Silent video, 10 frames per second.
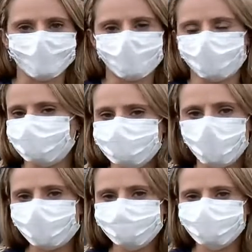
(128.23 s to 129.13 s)
Eles
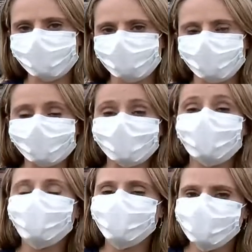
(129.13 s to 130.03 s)
não admitem
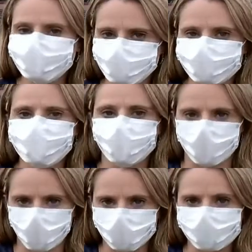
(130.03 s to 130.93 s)
nenhum tipo de
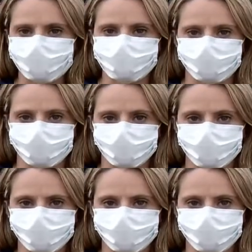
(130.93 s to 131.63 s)
concorrência.